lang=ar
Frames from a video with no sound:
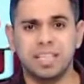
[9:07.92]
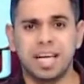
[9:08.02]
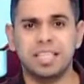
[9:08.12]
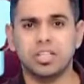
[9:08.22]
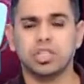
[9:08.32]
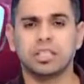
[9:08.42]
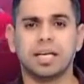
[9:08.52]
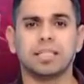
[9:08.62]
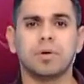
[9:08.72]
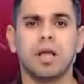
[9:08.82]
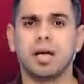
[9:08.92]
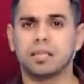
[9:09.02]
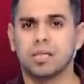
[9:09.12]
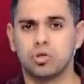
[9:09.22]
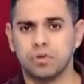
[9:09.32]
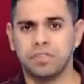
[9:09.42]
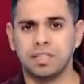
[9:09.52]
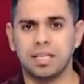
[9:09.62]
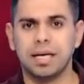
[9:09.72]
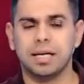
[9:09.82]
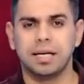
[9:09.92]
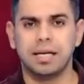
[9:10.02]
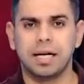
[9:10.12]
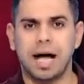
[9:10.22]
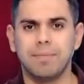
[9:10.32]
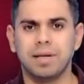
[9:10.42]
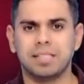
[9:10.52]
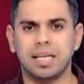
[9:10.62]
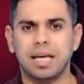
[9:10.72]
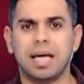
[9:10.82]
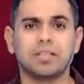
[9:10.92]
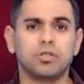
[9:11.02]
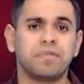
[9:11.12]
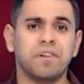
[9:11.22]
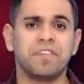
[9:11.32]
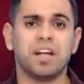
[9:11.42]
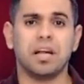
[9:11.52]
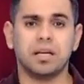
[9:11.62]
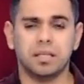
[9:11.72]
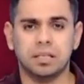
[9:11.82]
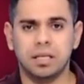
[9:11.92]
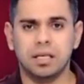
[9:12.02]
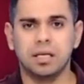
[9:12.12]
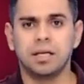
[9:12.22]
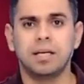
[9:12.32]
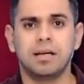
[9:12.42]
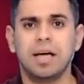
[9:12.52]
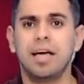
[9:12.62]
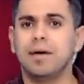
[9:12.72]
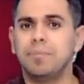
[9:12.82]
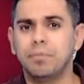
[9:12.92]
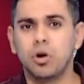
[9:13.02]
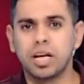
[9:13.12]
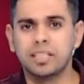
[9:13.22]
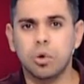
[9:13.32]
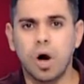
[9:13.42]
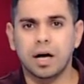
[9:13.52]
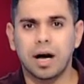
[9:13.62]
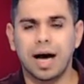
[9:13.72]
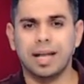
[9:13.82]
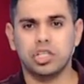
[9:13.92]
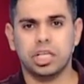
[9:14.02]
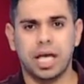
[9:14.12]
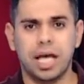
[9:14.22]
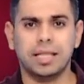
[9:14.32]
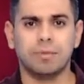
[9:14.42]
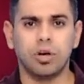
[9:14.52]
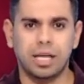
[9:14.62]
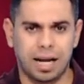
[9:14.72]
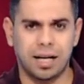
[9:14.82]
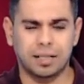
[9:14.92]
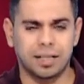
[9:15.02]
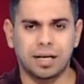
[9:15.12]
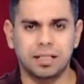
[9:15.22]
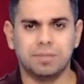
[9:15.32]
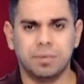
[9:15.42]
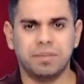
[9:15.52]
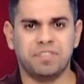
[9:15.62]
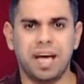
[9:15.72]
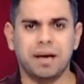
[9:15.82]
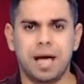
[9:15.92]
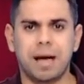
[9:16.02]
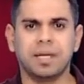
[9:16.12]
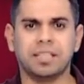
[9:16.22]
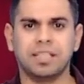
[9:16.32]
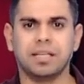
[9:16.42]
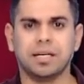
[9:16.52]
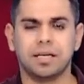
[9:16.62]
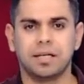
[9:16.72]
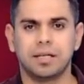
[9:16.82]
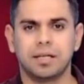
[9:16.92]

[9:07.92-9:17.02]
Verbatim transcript: في النادي عشان تخدم الاعضاء تشوف الدنيا عامله ازاي تشوف الفرق الرياضيه آه، ممكن توقع على شيكات ممكن يعني اعتقد في مهام كتيره